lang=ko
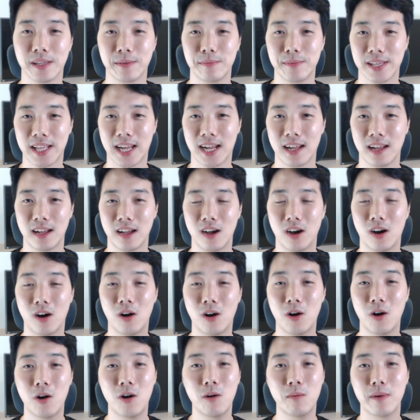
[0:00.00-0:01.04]
됩니다.
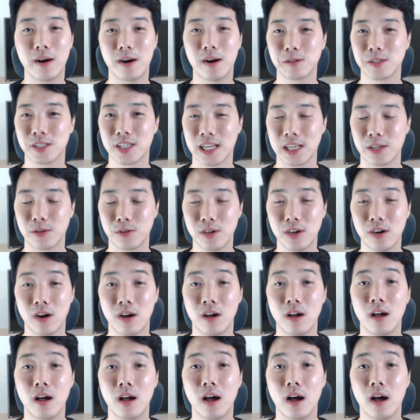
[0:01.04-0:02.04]
about이 아니고요.